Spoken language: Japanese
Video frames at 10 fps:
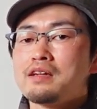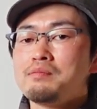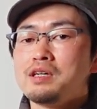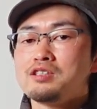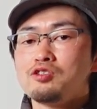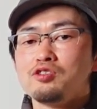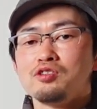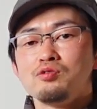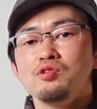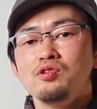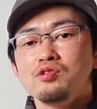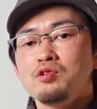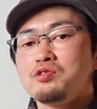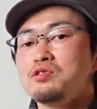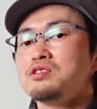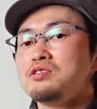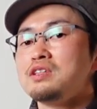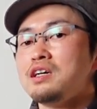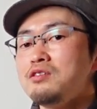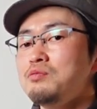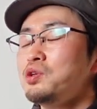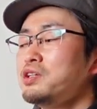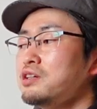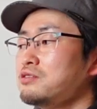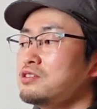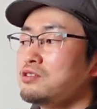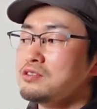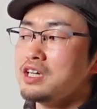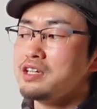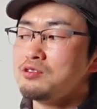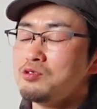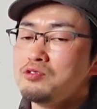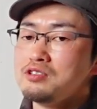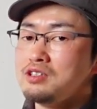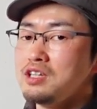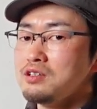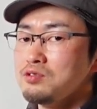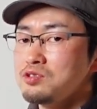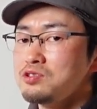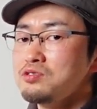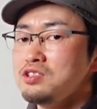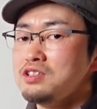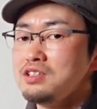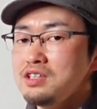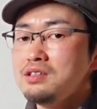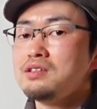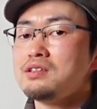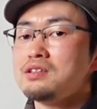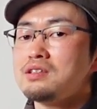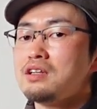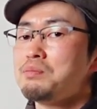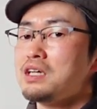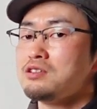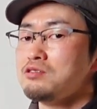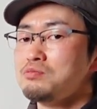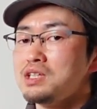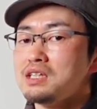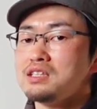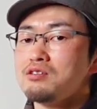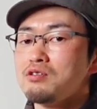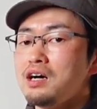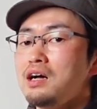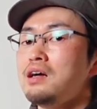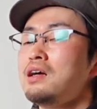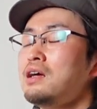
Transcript: まあ、ちょっとこうコットン素材の燃えにくい素材のコーディネートを中心にで、まあ、その海風とか